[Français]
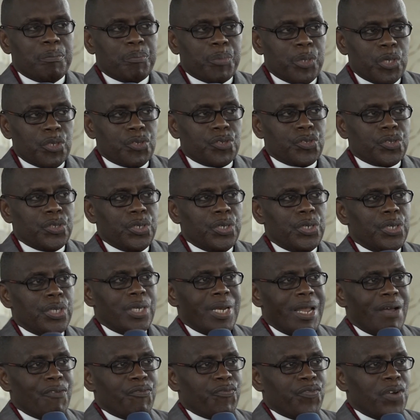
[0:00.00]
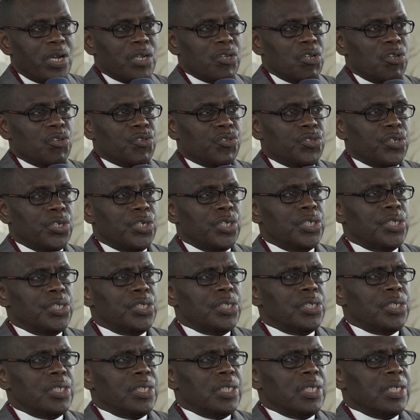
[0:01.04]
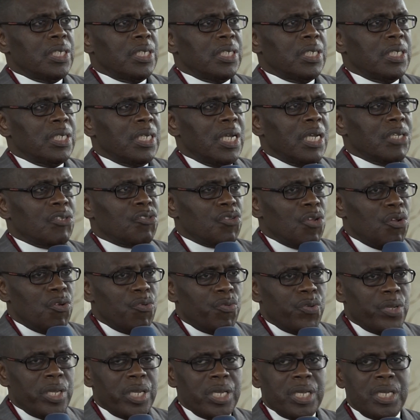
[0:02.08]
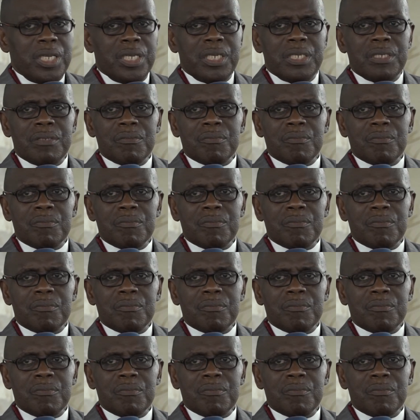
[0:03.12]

Puisque l'enfant de Dieu est celui